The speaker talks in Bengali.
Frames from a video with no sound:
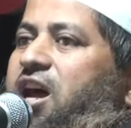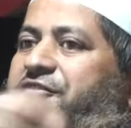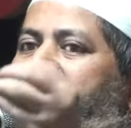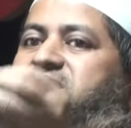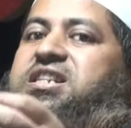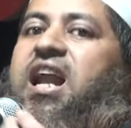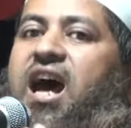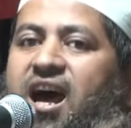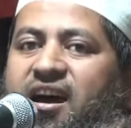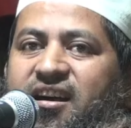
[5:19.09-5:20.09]
না
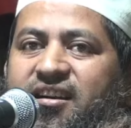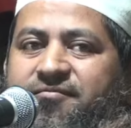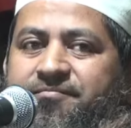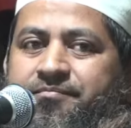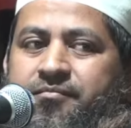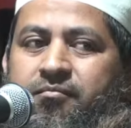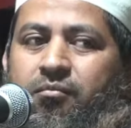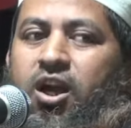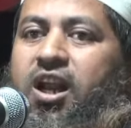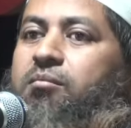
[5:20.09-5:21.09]
ফেরিস্তারা
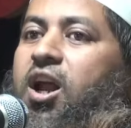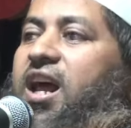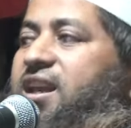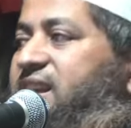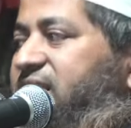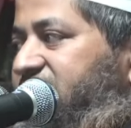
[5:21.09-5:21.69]
বলেন বলেন